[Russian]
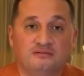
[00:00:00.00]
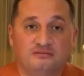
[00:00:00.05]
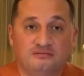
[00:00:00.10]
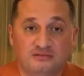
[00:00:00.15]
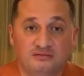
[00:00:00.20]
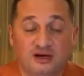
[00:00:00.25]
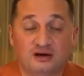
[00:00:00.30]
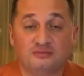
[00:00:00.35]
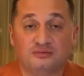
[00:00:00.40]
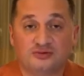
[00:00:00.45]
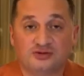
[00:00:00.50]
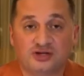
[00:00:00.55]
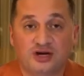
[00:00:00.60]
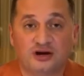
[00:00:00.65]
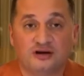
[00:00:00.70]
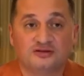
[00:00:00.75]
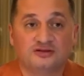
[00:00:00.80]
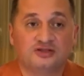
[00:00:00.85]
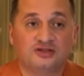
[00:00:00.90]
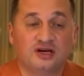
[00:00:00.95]
я
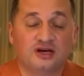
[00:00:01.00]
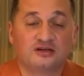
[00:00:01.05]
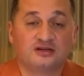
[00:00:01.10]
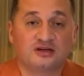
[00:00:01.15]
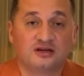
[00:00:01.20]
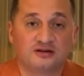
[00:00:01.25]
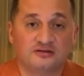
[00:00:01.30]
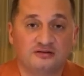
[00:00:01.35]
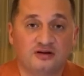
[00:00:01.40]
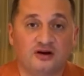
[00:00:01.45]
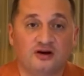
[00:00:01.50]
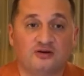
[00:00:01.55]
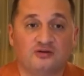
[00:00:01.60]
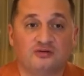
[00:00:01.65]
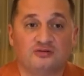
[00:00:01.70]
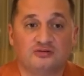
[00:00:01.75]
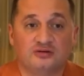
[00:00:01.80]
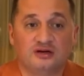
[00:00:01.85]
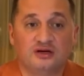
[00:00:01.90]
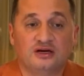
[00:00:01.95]
обучаюсь, я
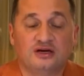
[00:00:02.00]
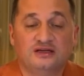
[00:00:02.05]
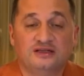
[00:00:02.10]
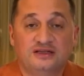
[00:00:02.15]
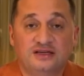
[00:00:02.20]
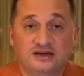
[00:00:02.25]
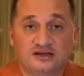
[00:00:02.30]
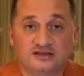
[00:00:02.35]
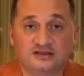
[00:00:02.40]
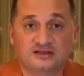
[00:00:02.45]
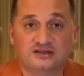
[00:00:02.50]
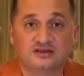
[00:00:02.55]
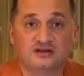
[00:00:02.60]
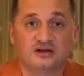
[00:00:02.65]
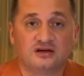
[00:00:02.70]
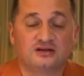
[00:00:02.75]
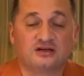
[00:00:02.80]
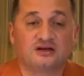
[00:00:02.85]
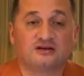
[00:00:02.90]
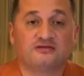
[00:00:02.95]
открываю тексты,
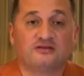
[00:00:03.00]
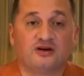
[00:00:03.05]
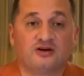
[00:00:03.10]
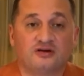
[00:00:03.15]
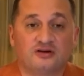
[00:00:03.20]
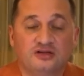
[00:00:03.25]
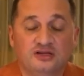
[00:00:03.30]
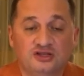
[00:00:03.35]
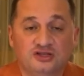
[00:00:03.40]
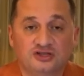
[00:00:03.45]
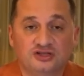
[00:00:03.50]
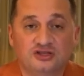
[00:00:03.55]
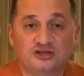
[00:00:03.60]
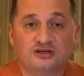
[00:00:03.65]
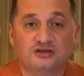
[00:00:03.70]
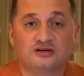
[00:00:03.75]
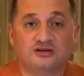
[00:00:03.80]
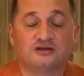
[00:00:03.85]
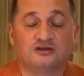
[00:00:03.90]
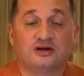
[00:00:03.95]
открываю
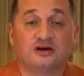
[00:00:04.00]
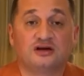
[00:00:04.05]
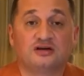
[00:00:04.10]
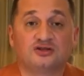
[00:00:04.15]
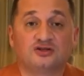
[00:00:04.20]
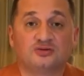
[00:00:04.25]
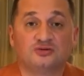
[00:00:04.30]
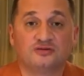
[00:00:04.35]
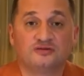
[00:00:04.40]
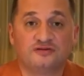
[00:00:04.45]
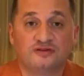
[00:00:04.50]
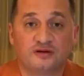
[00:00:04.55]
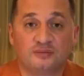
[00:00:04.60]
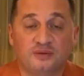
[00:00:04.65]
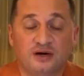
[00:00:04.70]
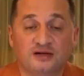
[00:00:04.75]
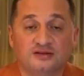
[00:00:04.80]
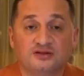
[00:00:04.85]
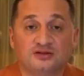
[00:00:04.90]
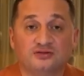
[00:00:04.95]
книжки, нахожу
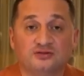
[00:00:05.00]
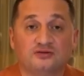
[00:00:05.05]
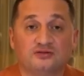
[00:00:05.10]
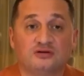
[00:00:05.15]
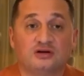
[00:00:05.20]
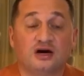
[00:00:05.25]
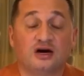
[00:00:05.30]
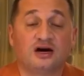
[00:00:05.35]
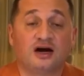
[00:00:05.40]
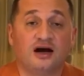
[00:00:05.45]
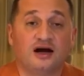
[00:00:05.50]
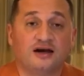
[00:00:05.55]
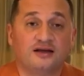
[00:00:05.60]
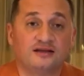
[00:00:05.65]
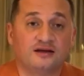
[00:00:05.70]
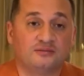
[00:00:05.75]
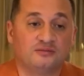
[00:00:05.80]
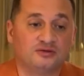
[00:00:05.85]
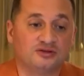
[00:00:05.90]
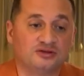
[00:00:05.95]
информацию, какая
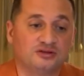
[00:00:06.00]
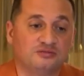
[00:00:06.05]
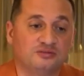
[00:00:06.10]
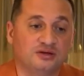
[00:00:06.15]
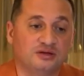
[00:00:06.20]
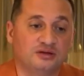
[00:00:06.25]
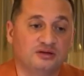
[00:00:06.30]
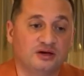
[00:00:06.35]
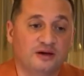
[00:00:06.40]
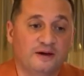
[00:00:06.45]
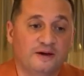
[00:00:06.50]
она может быть.